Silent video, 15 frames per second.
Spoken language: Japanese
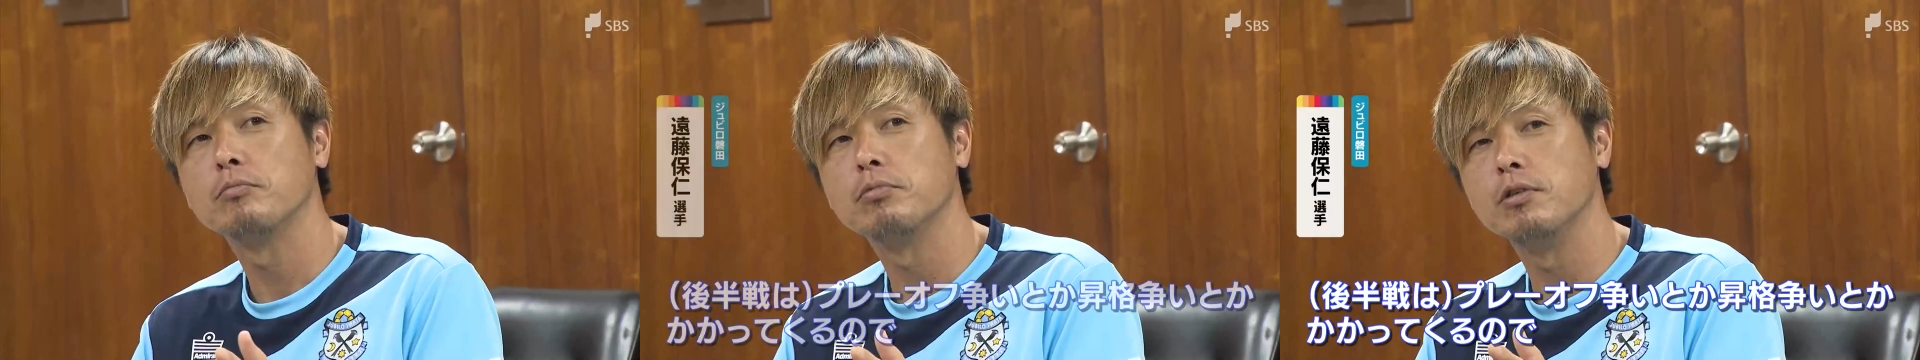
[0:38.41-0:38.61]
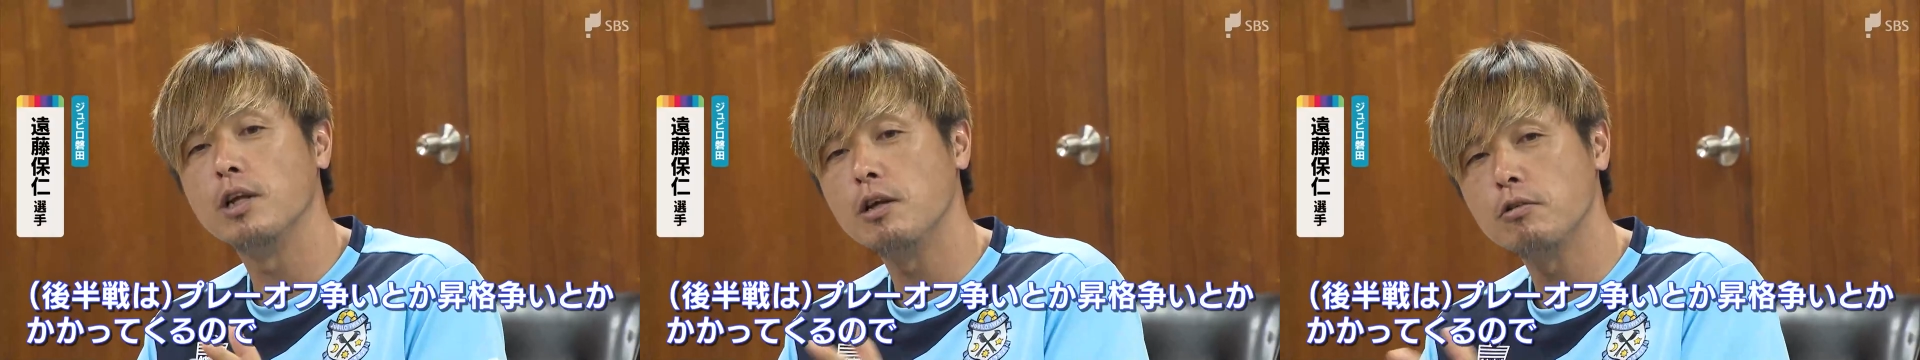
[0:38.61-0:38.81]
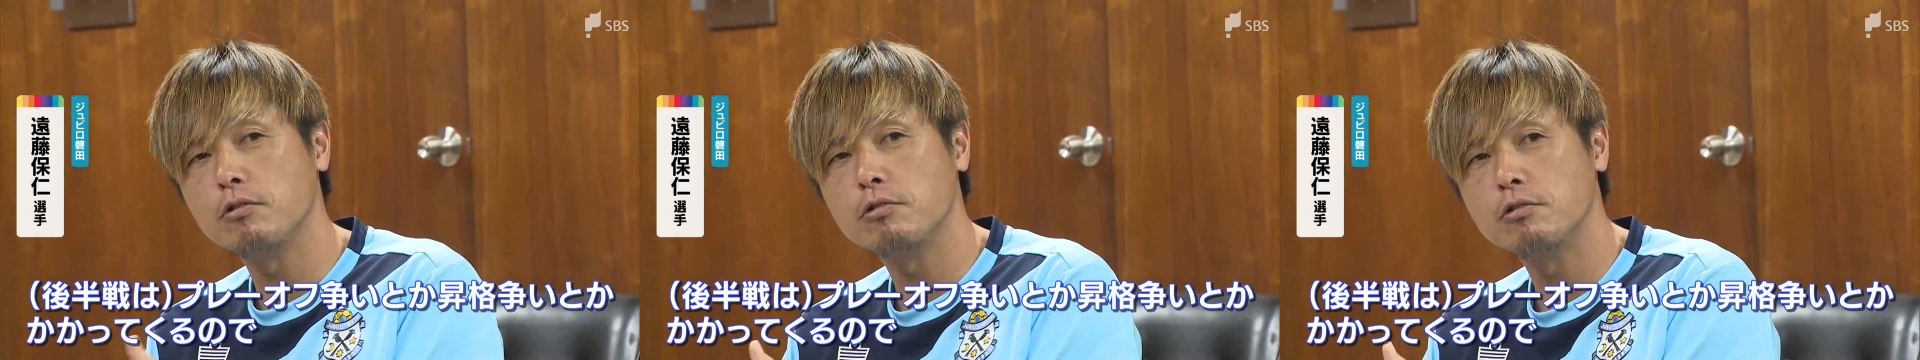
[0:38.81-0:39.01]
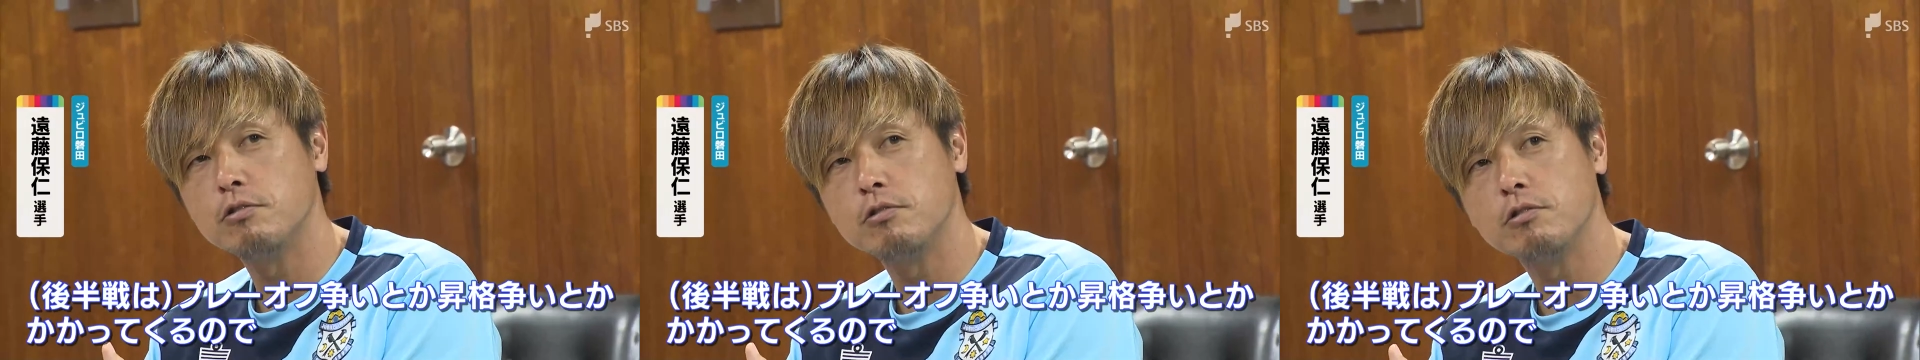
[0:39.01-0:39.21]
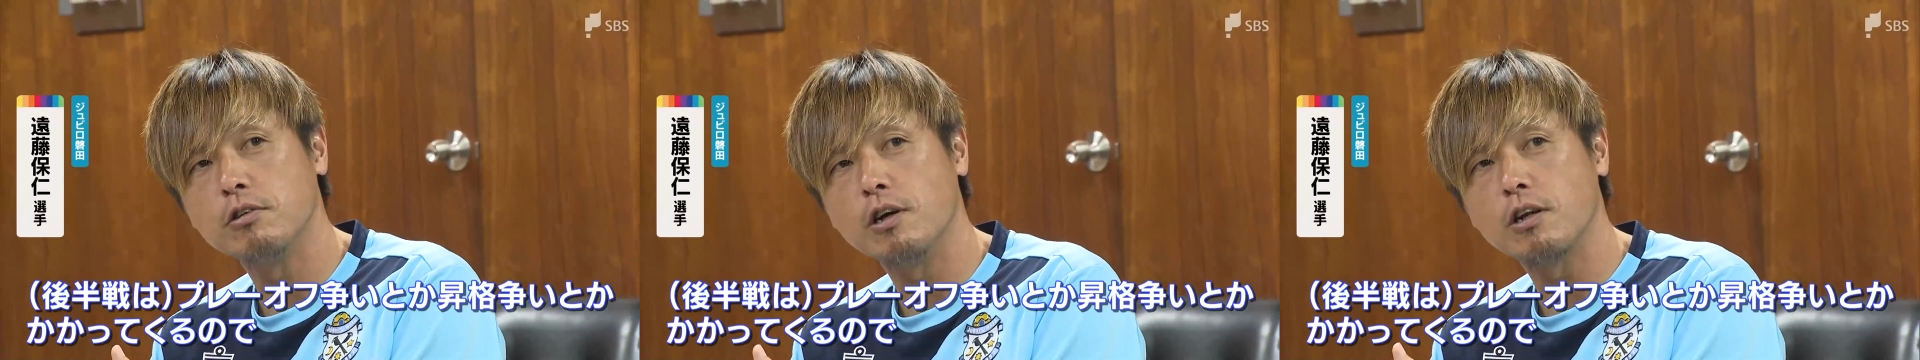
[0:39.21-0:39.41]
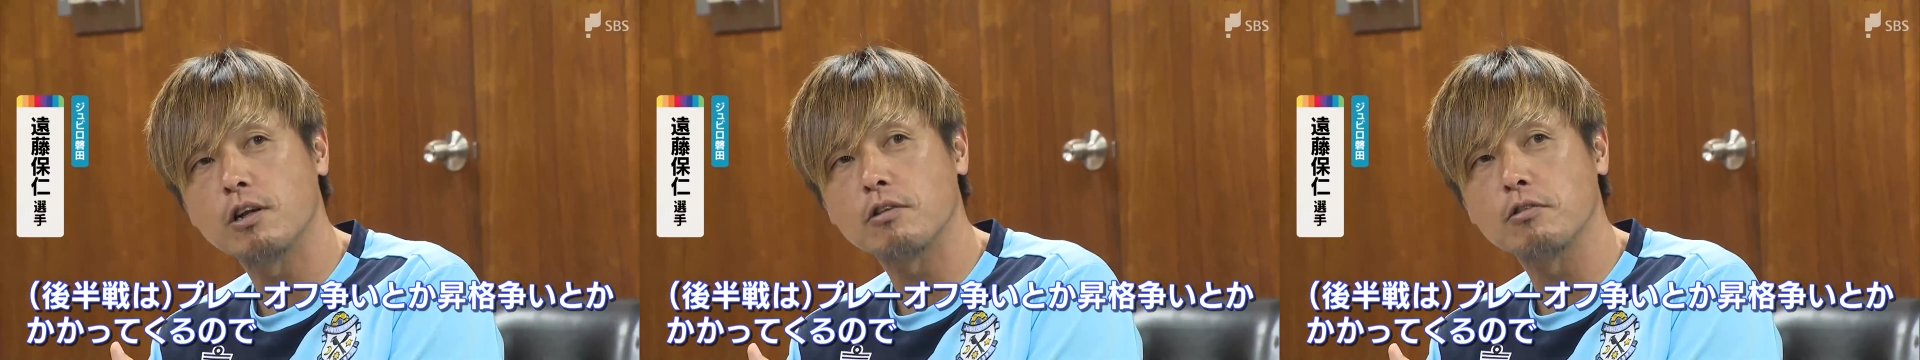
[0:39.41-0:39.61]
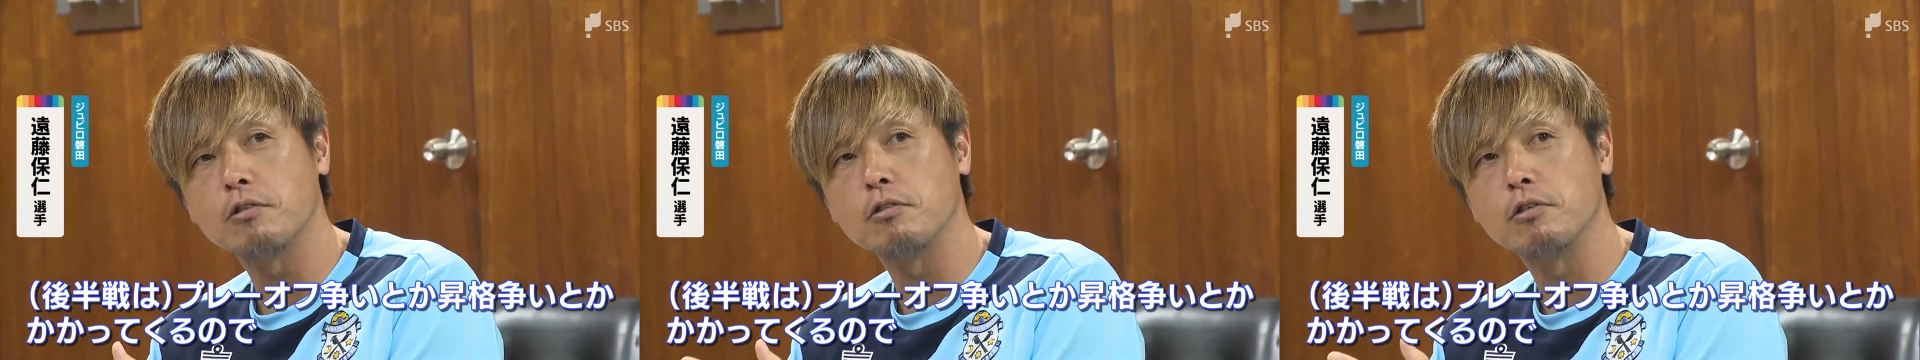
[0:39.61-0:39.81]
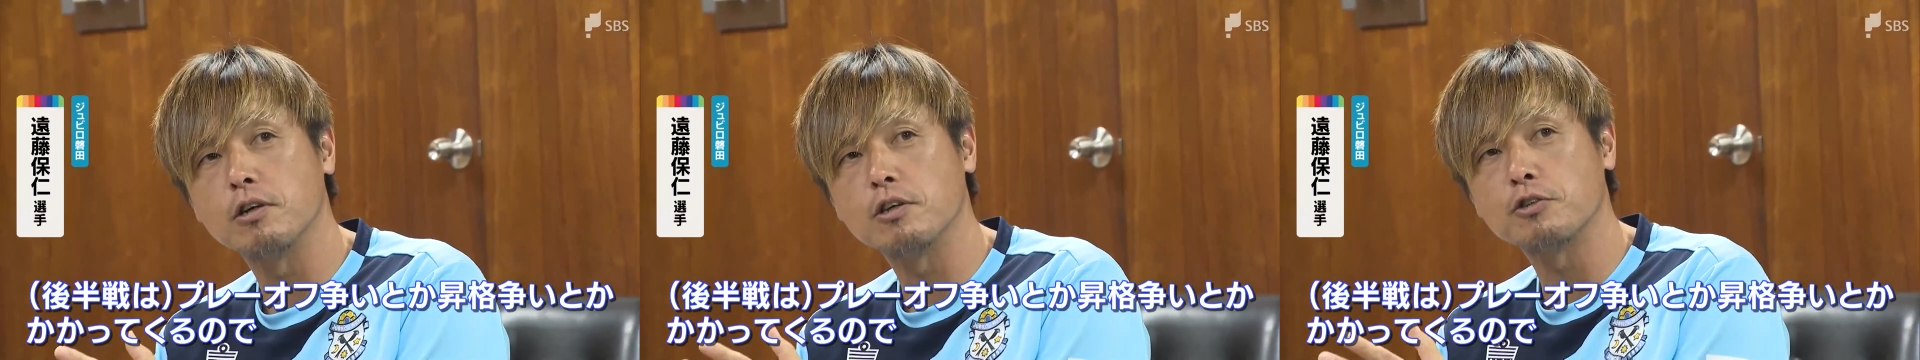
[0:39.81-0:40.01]
プレーオフ争
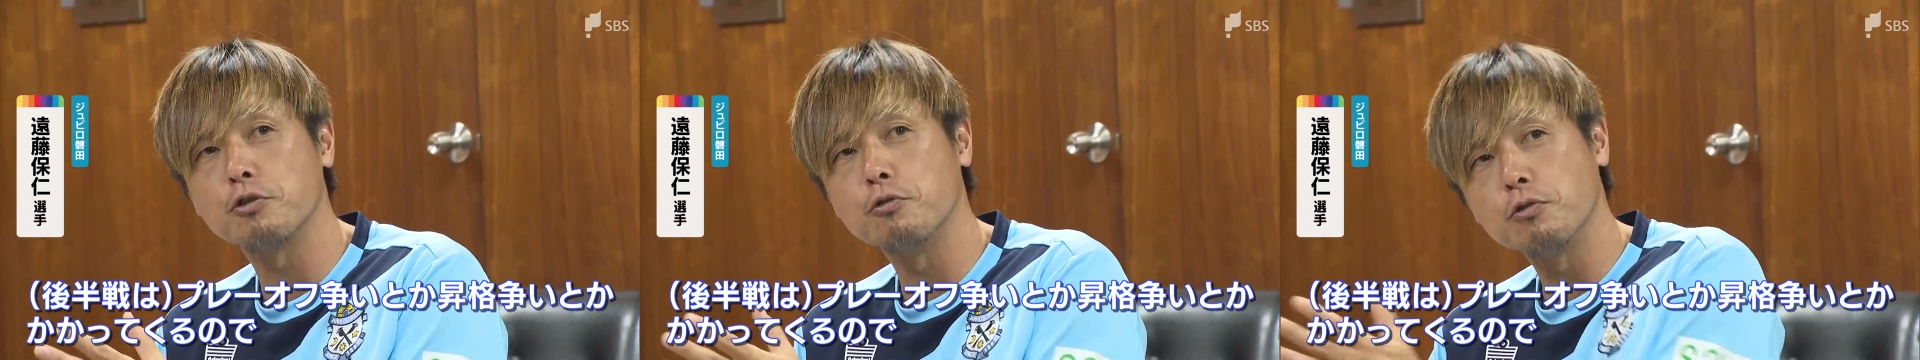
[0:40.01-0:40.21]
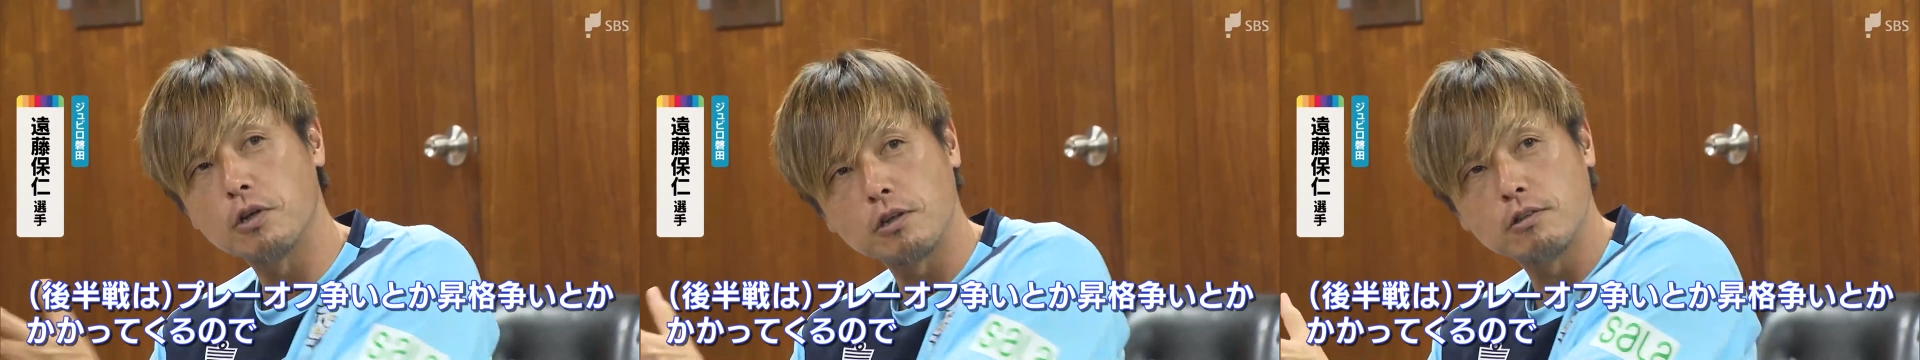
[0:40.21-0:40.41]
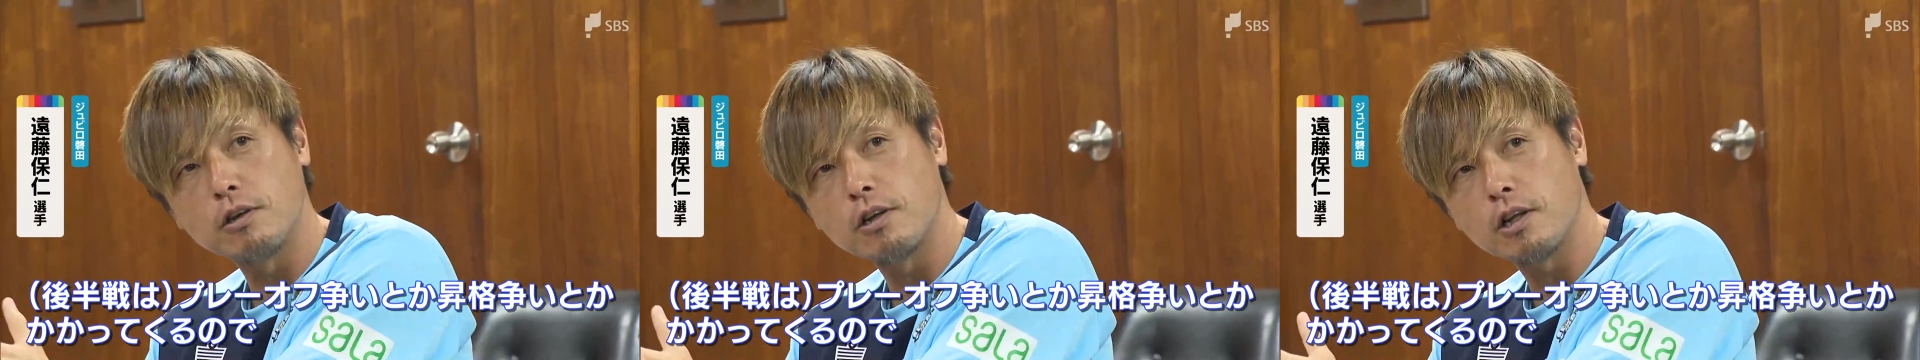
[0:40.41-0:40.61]
いとか昇格